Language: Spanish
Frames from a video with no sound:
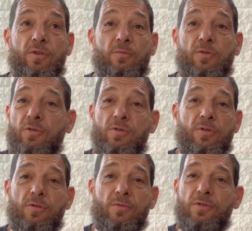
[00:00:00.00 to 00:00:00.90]
a lo mejor
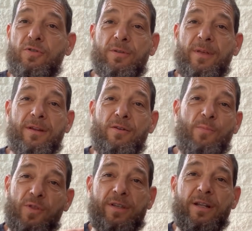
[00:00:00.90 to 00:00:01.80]
no los de Madrid no
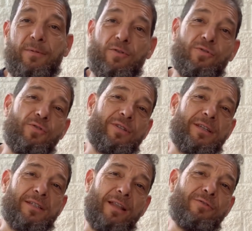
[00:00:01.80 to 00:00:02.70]
podéis ir a ver los toros de
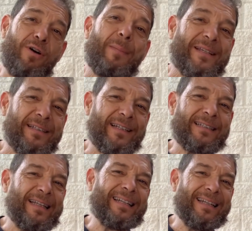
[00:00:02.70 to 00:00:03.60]
Guisando, a pesar de que
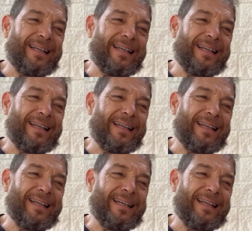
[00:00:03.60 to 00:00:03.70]
están